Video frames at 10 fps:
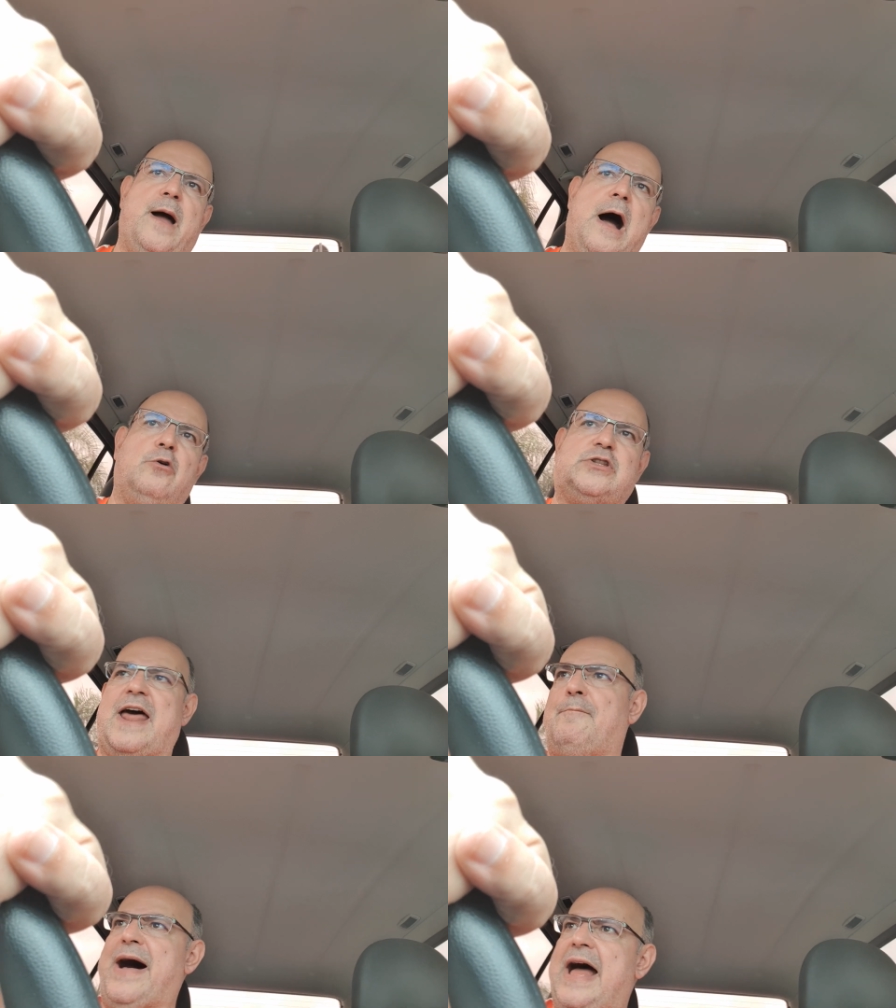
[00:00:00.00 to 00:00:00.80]
ao
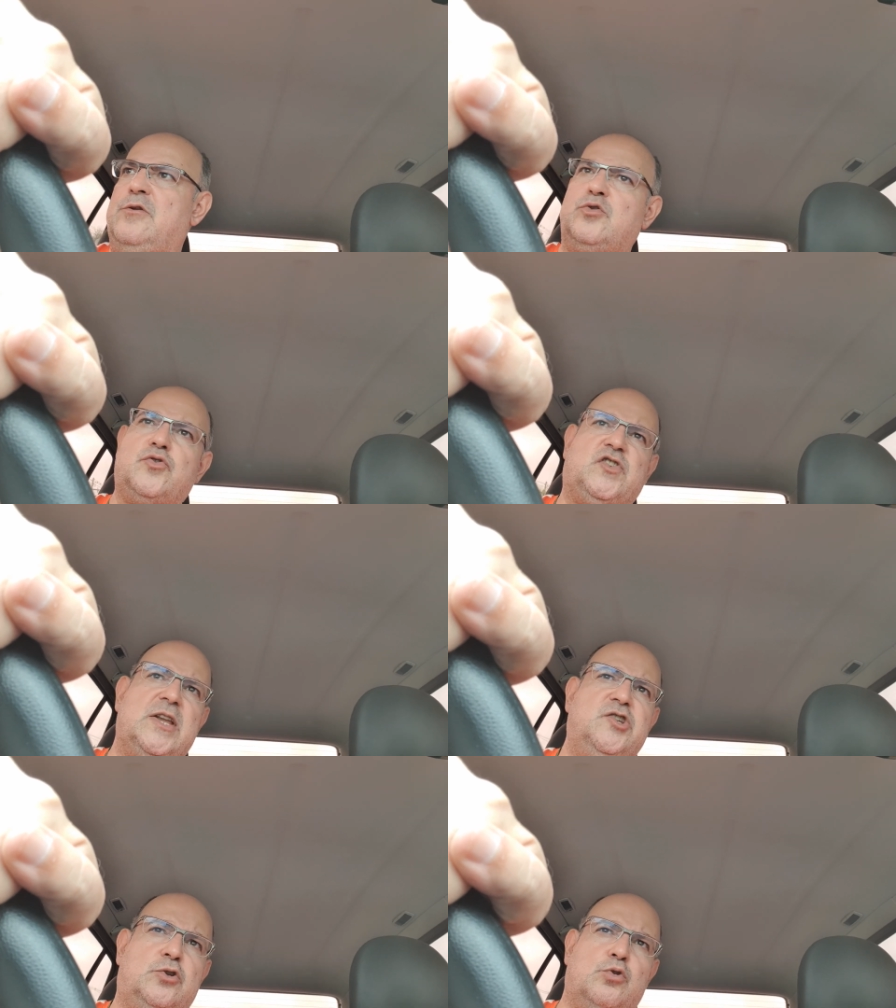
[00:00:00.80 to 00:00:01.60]
trabalho dos
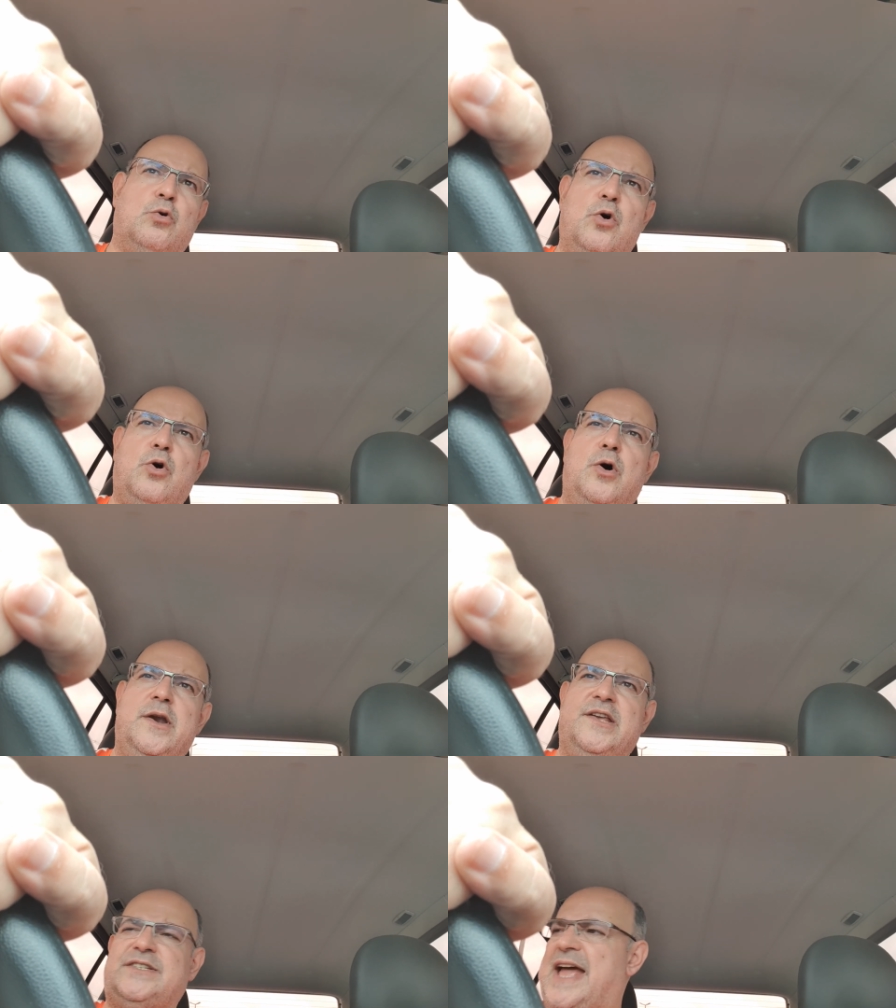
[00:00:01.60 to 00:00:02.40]

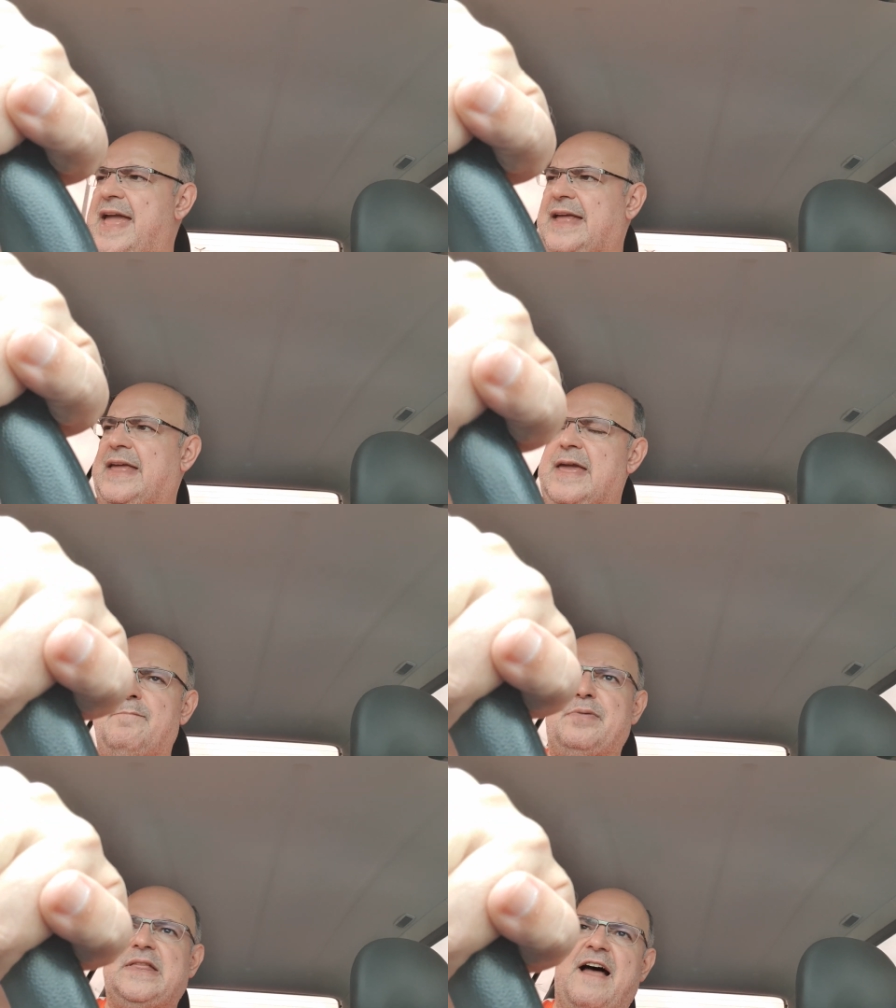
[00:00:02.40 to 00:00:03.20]
editores, da
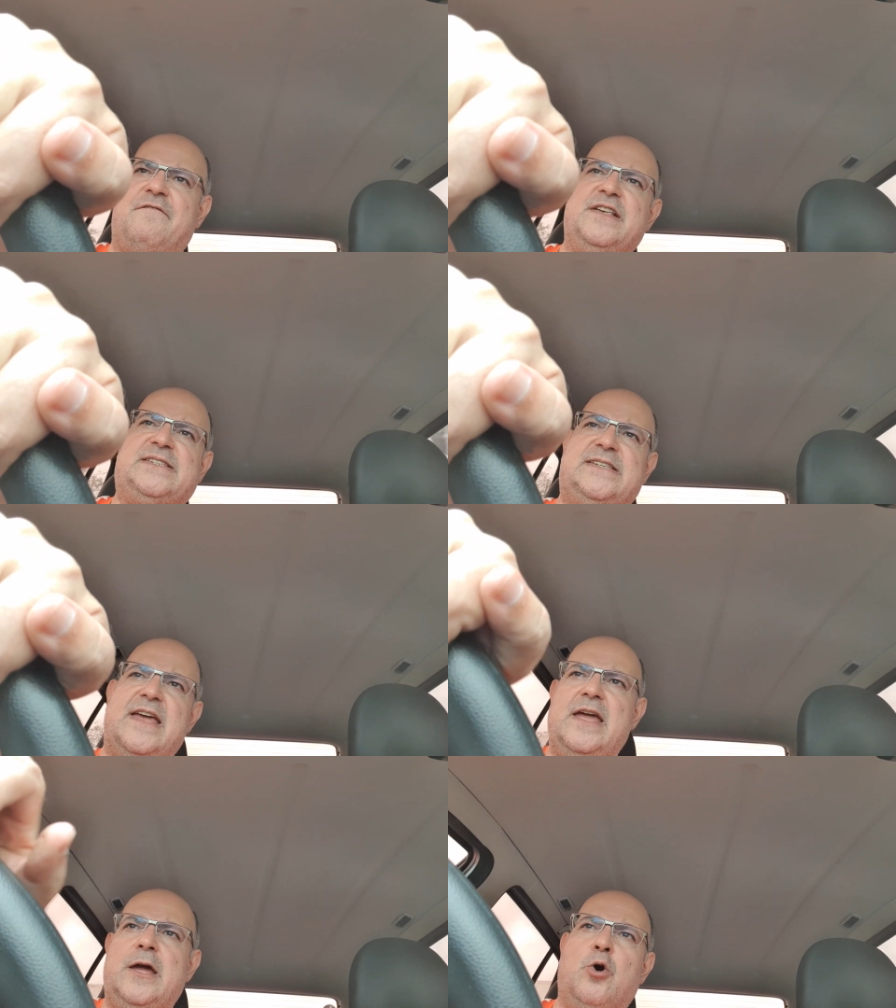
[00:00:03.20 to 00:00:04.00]
equipe da
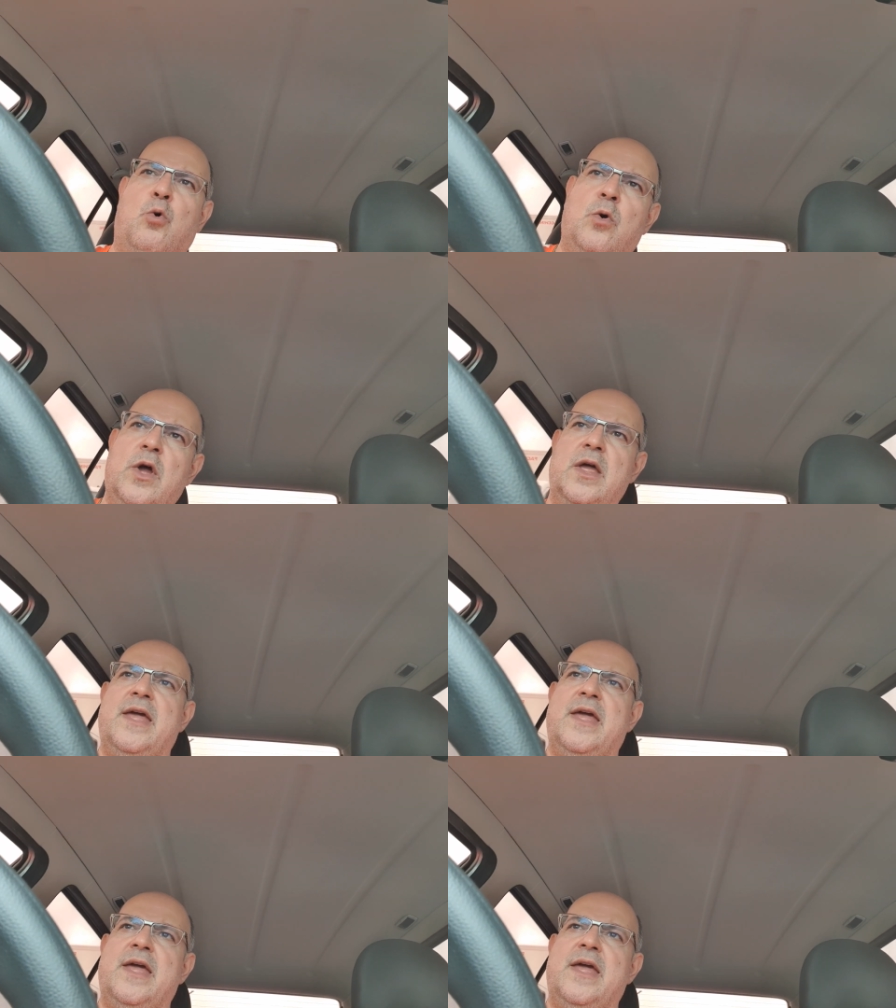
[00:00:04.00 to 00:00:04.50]
Viseu,